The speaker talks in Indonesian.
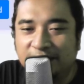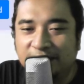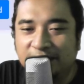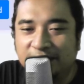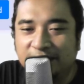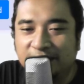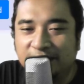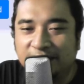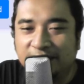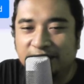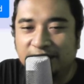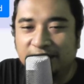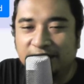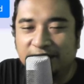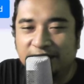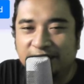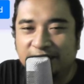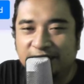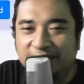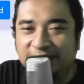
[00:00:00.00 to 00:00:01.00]
Sinopsis The
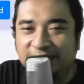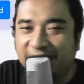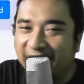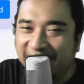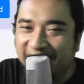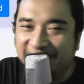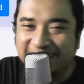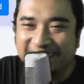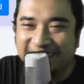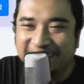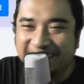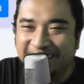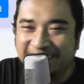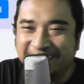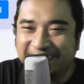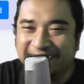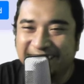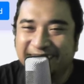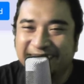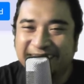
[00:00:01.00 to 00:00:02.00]
Meg bercerita nice.
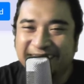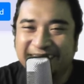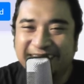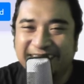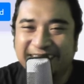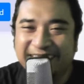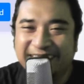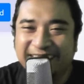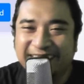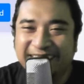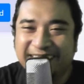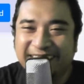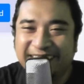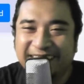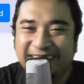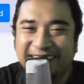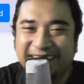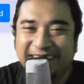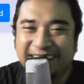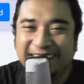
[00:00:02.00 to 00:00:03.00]
tentang teror hiu
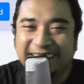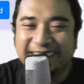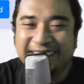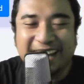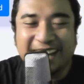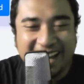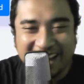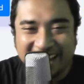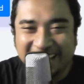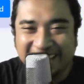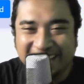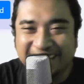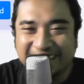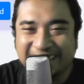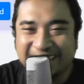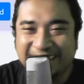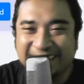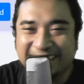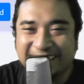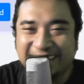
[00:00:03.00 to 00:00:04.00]
purba dengan ukuran
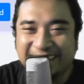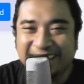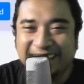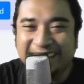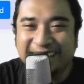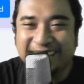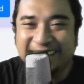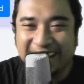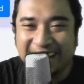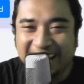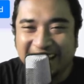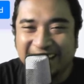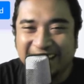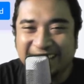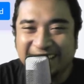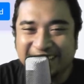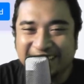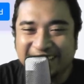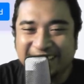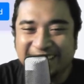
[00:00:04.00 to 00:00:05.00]
nice. raksasa
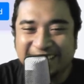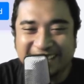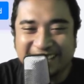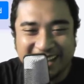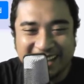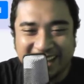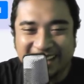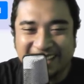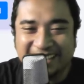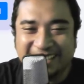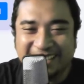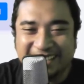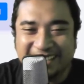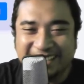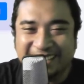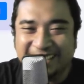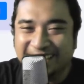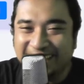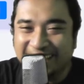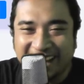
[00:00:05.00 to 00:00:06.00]
nice
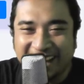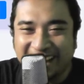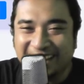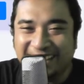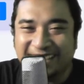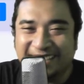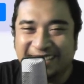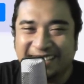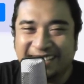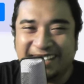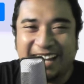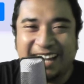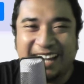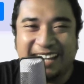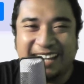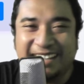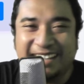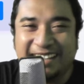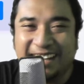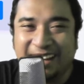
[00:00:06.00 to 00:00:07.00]
nice nice
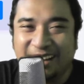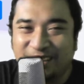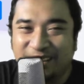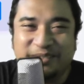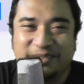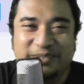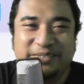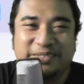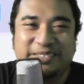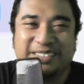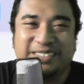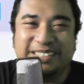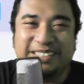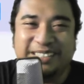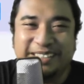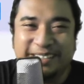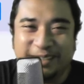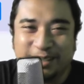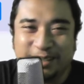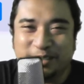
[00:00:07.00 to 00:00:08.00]
I love
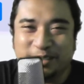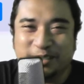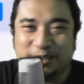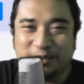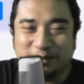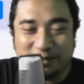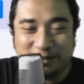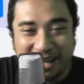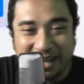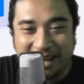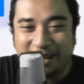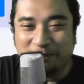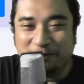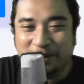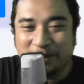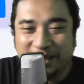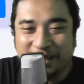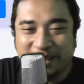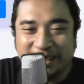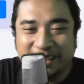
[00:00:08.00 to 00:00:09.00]
notes
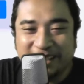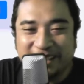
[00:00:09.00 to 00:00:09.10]
vibe.